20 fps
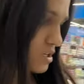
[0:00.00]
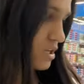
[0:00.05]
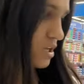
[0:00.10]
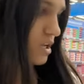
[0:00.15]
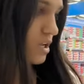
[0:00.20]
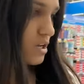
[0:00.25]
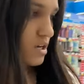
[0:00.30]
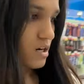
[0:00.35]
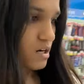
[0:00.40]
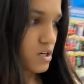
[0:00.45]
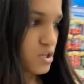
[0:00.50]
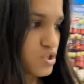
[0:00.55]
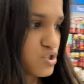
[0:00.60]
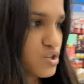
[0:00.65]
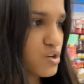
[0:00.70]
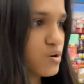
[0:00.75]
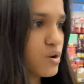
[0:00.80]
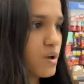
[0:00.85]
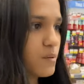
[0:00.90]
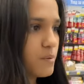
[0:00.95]
ठीक है
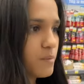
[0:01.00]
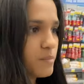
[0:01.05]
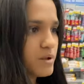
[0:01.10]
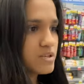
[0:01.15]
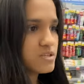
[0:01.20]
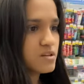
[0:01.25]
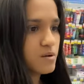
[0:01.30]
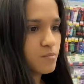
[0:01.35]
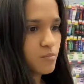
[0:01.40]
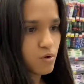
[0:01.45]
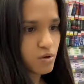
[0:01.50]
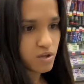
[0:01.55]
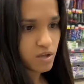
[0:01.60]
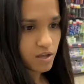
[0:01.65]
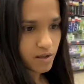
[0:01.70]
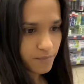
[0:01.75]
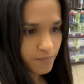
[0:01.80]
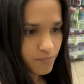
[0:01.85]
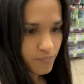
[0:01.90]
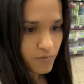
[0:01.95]
कंडीशनर को यहाँ पे बलजम बोलते
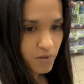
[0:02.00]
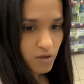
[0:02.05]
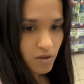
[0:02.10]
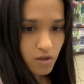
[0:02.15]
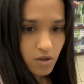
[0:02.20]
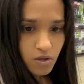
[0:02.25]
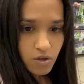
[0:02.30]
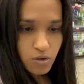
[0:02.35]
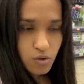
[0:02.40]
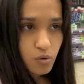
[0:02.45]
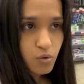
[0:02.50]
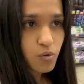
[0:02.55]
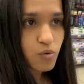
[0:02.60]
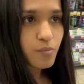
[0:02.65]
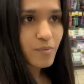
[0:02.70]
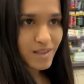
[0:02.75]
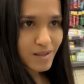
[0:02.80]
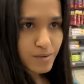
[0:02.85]
हैं तो मतलब